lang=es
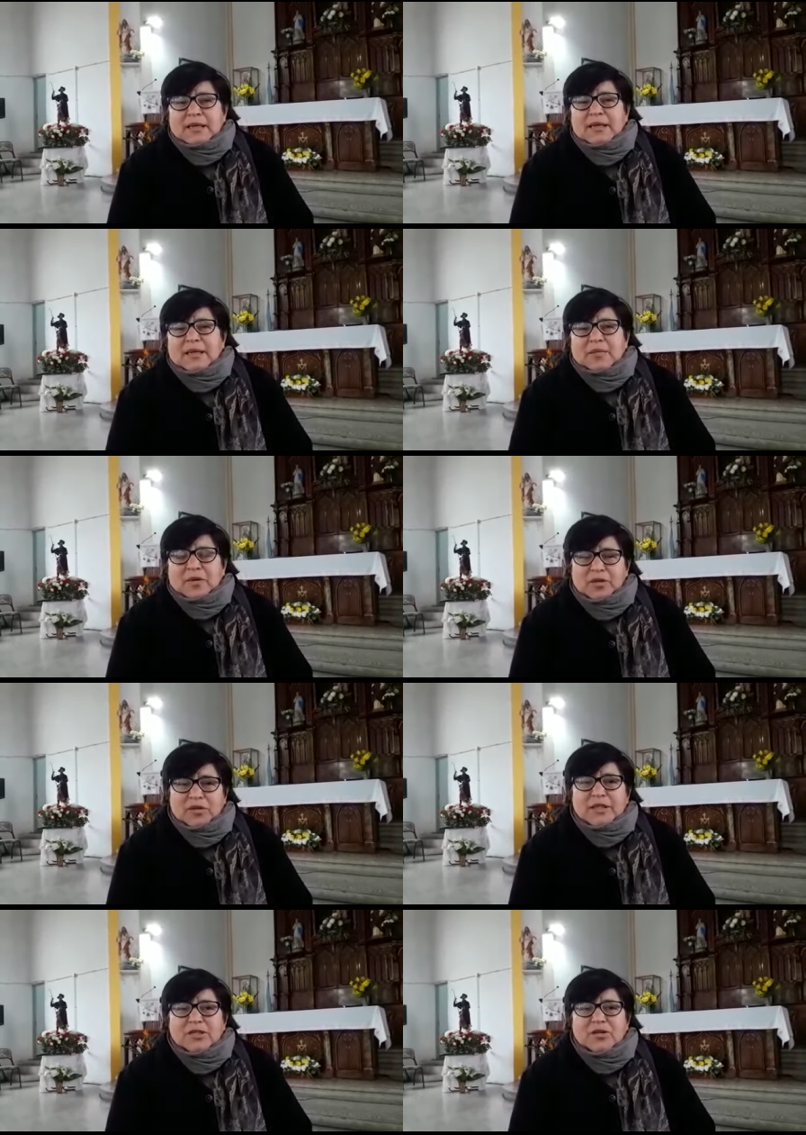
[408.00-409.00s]
Y
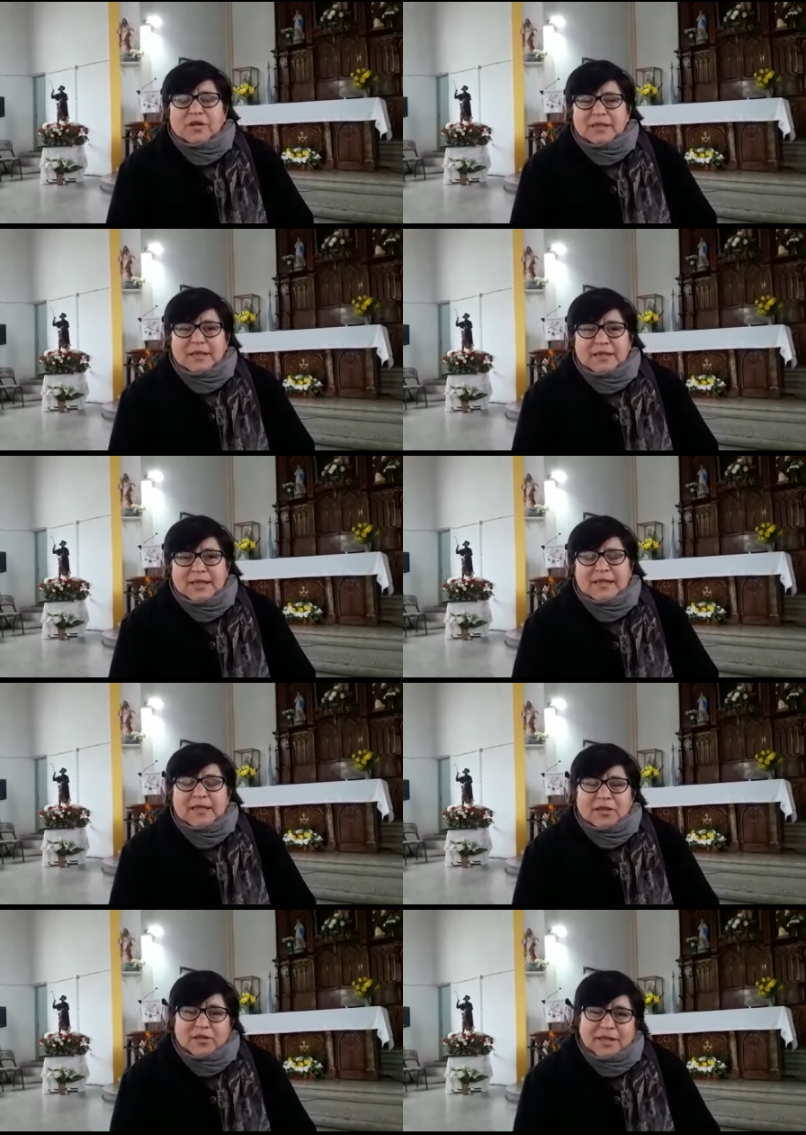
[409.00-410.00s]
bueno, ellos lo entendían
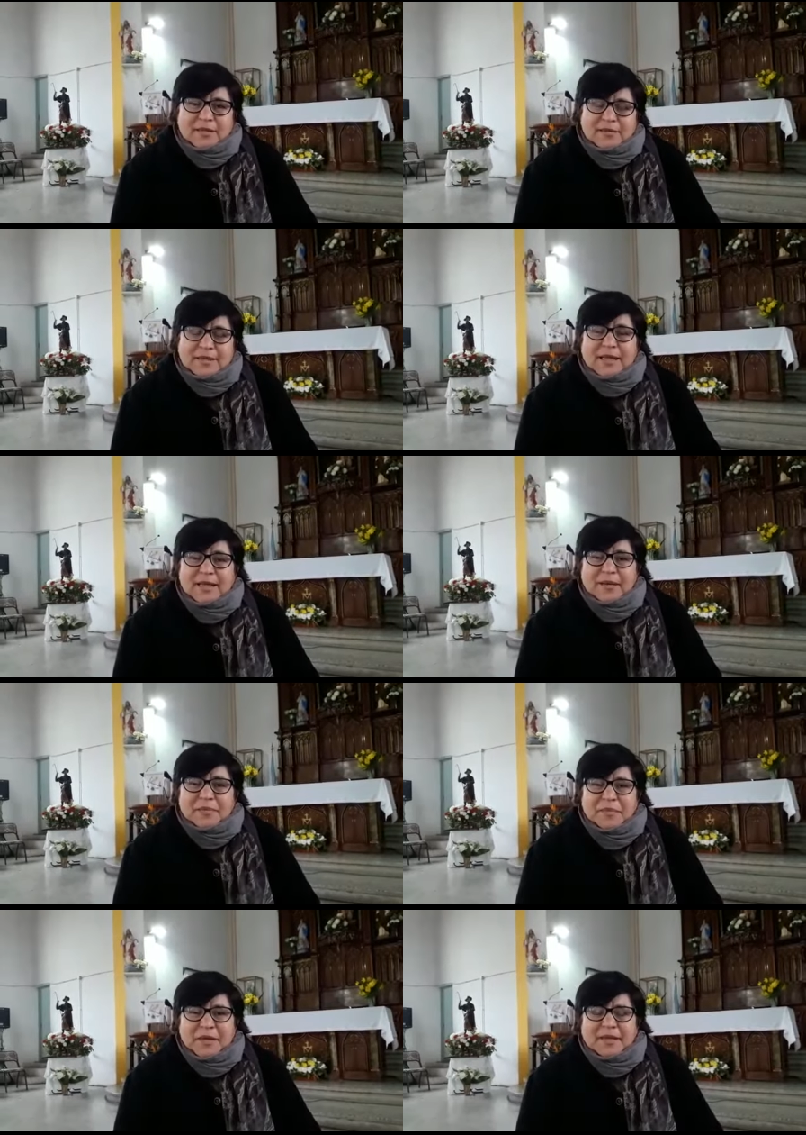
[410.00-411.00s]
y creo que
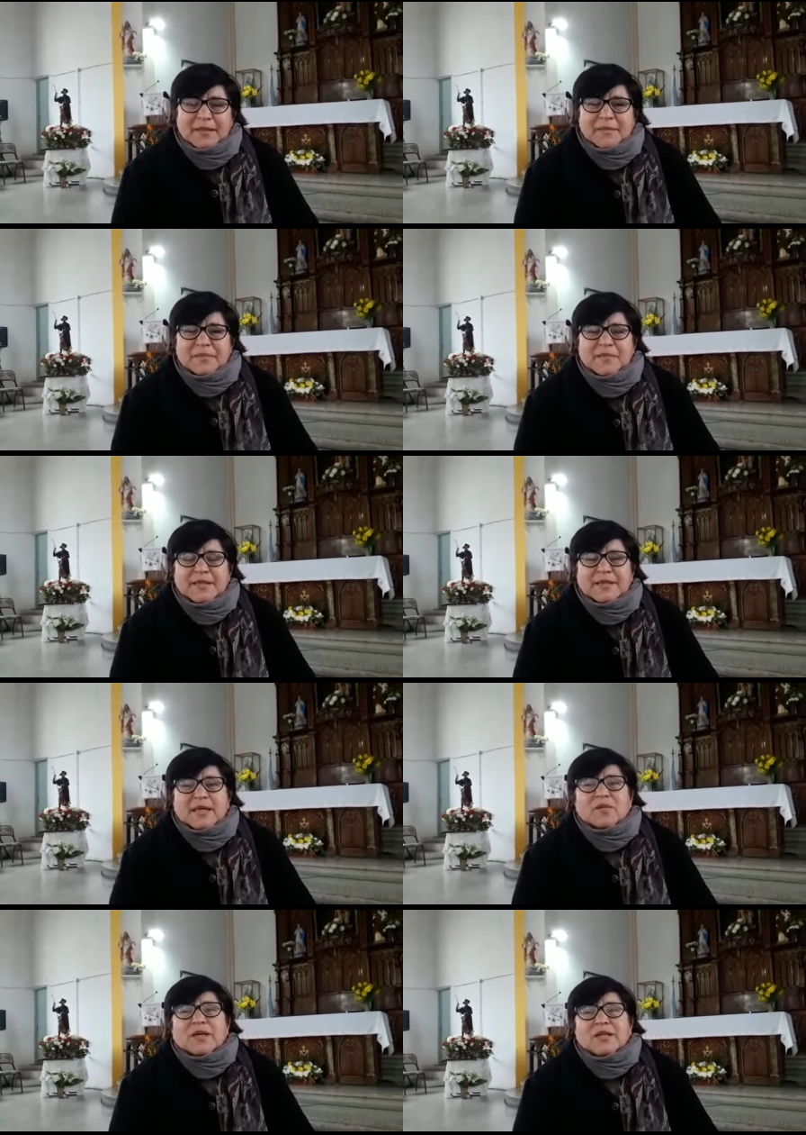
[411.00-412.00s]
salían bien de ese
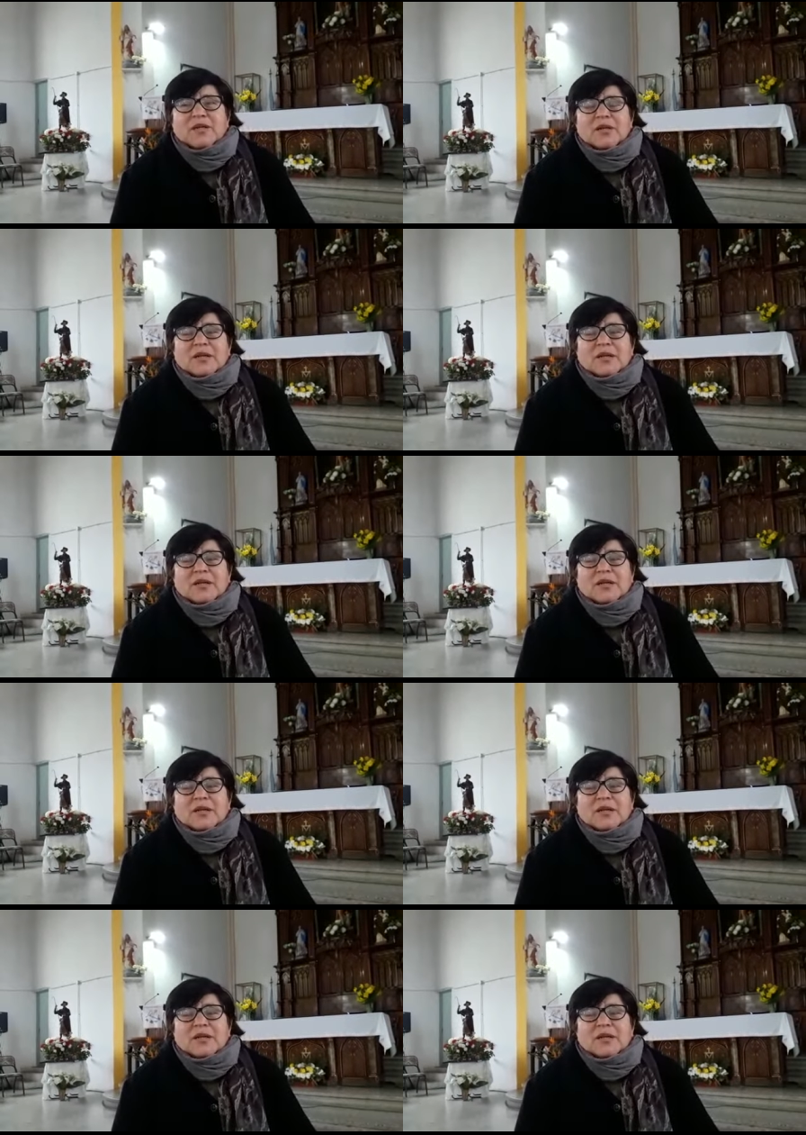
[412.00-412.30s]
encuentro.